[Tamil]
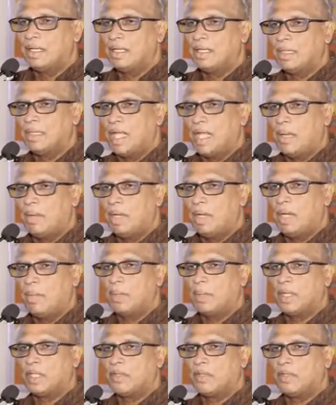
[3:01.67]
என்று
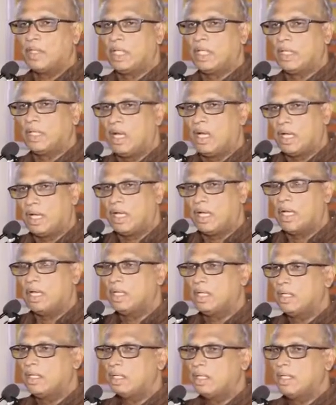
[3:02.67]
ஞாபகப்படுத்துவதற்காக
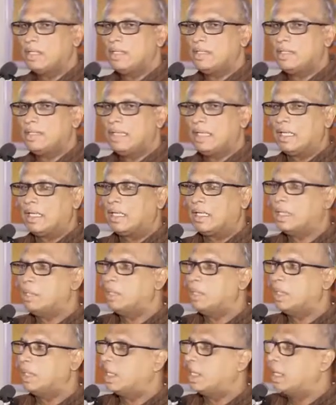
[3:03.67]
சில
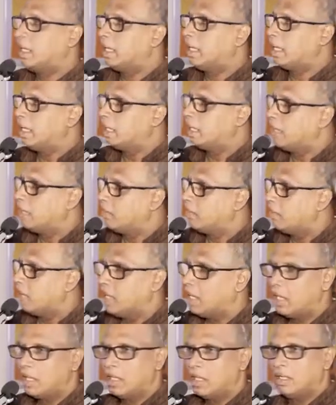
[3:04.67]
கெடுபடிகளை
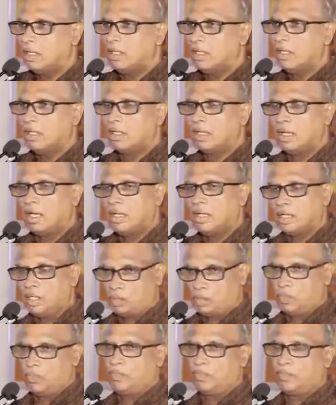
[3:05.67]
ஏற்கனவே நாங்கள்
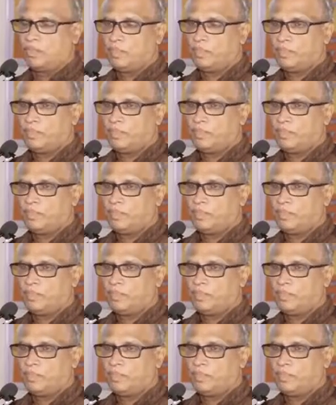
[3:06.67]
காண்கிறோம்